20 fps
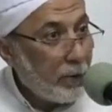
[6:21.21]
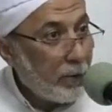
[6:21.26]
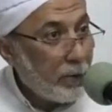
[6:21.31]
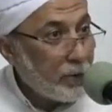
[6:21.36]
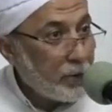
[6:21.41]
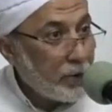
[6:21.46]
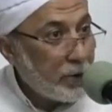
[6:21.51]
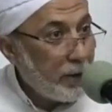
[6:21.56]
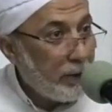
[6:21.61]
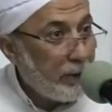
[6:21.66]

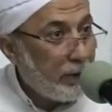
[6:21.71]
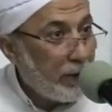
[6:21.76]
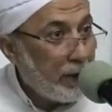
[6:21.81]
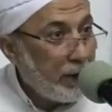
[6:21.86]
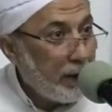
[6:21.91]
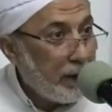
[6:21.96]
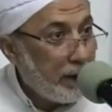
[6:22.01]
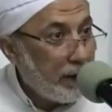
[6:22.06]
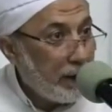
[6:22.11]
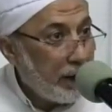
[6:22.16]
رشدي
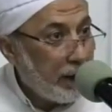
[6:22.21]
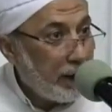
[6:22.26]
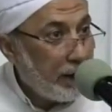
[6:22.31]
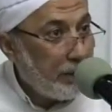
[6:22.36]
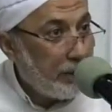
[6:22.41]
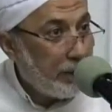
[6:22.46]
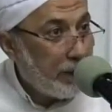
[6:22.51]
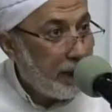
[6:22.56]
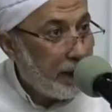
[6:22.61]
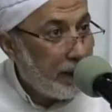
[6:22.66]
الفقير
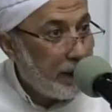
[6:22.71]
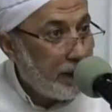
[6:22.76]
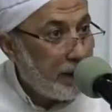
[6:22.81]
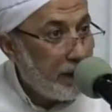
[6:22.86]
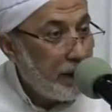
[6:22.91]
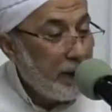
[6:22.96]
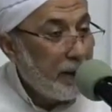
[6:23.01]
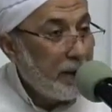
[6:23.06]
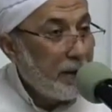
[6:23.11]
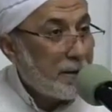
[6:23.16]
الغلباني
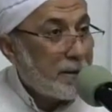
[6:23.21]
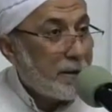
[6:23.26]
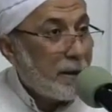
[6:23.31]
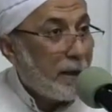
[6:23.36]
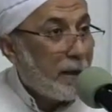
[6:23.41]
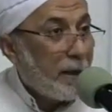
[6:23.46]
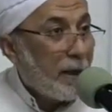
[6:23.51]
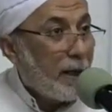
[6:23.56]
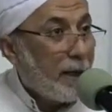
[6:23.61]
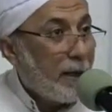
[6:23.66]

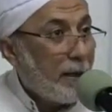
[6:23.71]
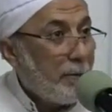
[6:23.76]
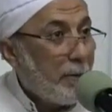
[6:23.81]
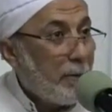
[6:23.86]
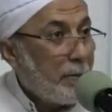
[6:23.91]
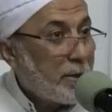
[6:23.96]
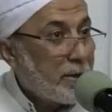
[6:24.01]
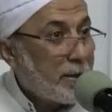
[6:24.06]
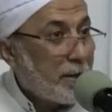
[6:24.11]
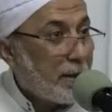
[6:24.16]
يصلح
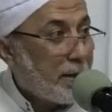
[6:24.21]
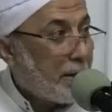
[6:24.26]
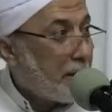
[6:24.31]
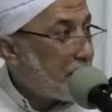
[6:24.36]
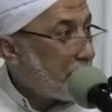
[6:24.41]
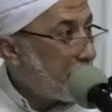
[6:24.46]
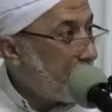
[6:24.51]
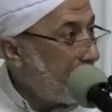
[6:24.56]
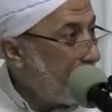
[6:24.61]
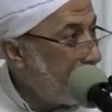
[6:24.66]
الامام
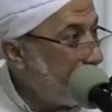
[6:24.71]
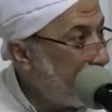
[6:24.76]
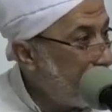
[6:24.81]
الزركشي